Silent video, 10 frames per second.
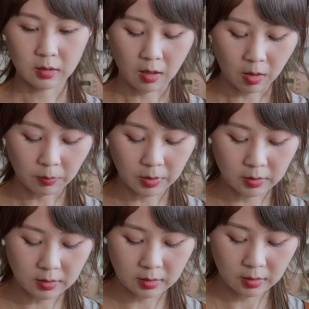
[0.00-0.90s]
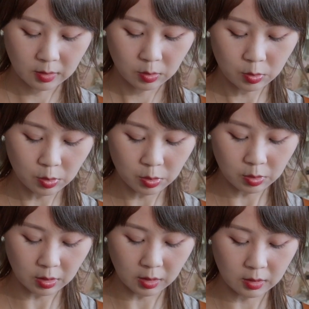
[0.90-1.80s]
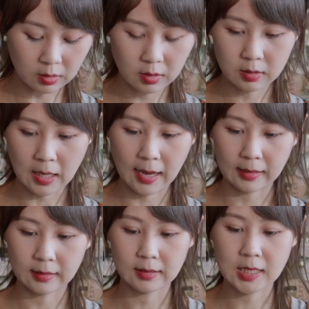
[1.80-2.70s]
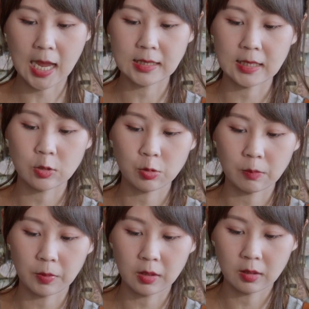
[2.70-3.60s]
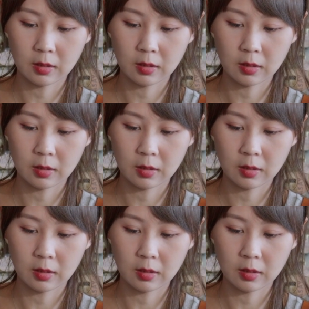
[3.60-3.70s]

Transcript: 然后我们继续的再下一些碎冰。